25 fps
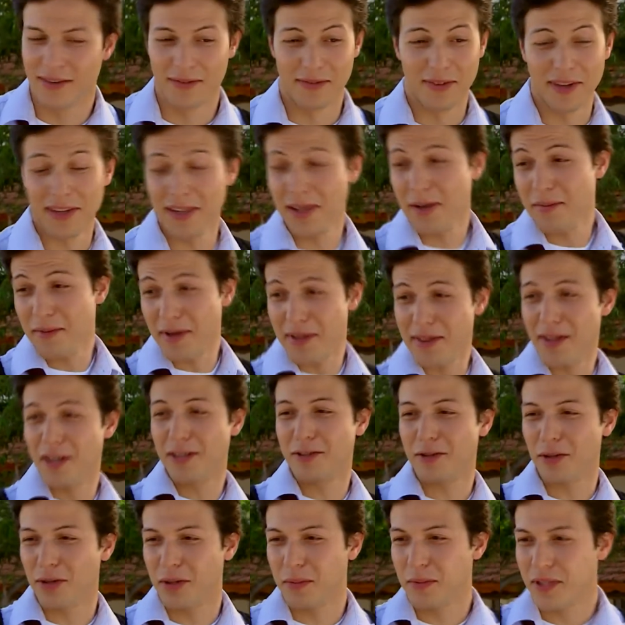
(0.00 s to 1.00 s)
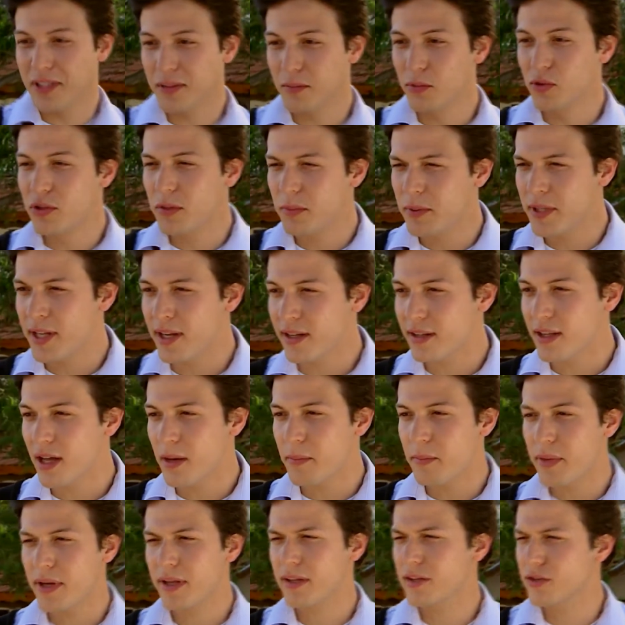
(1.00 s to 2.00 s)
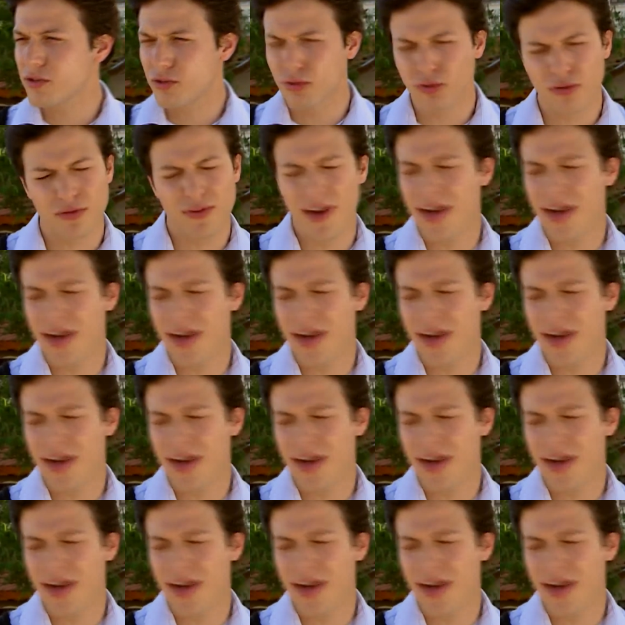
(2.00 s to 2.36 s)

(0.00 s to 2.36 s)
Vallahi benden söylemesi bu tip inekler pek süt